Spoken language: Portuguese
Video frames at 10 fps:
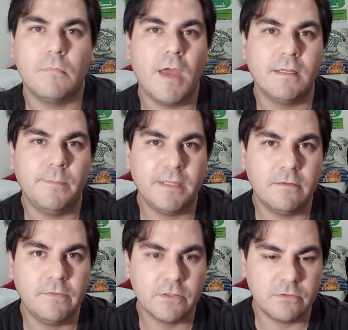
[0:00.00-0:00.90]
É na Pedra
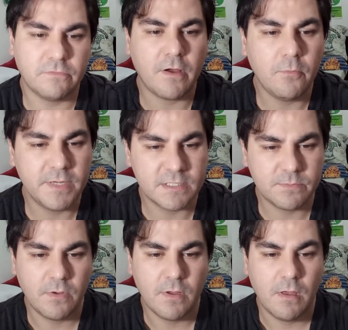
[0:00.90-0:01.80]
Filosofal
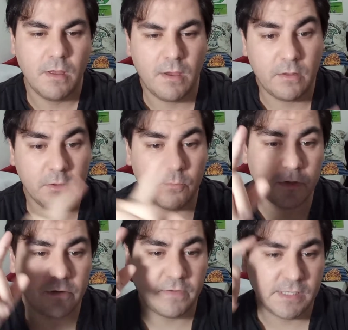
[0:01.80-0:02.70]
mesmo.
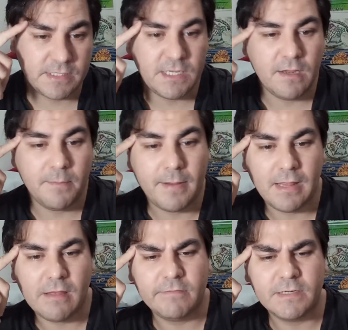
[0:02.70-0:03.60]
Dumbledore fala assim:
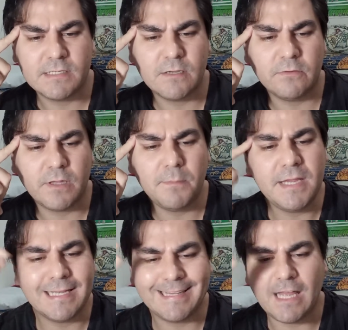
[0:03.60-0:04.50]
Palavras são, na
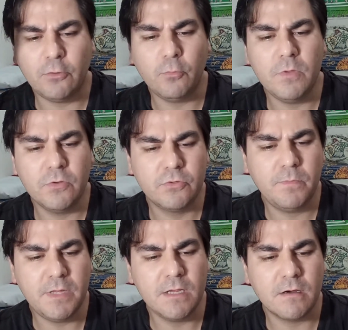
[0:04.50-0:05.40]
minha nada humilde
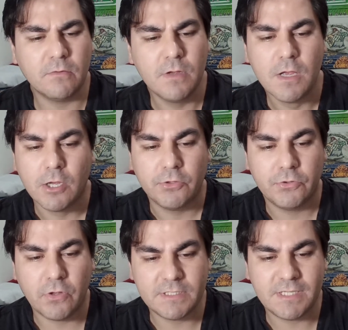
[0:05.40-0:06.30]
opinião,
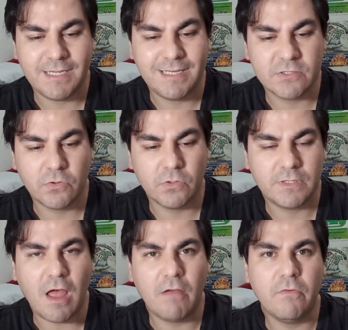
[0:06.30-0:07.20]
nossa
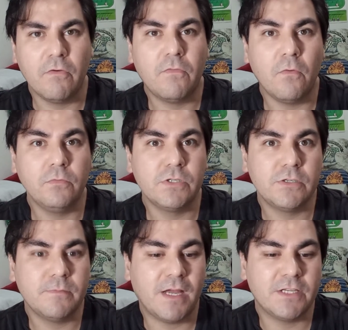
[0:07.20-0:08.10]
inesgotável fonte
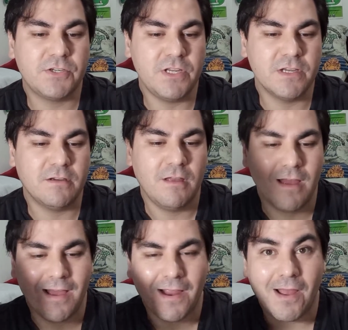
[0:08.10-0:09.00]
de magia,
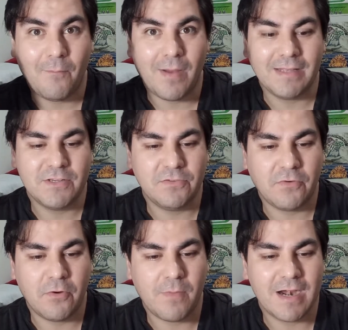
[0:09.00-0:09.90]
capaz de
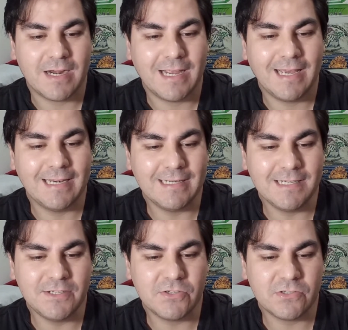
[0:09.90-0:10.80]
formar
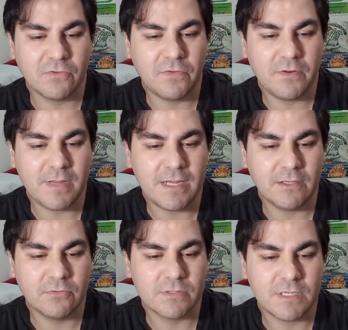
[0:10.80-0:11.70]
grandes
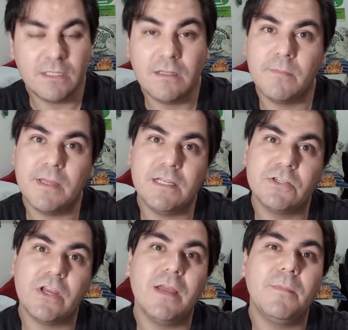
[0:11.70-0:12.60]
sofrimentos e também
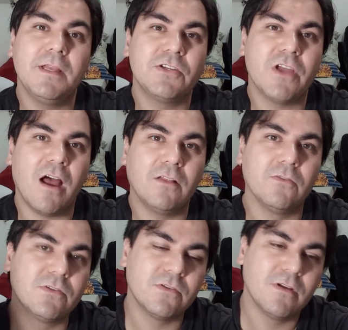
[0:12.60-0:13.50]
de
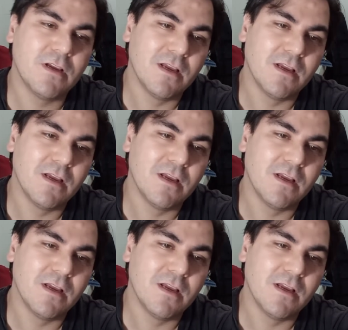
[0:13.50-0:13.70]
remediá-los.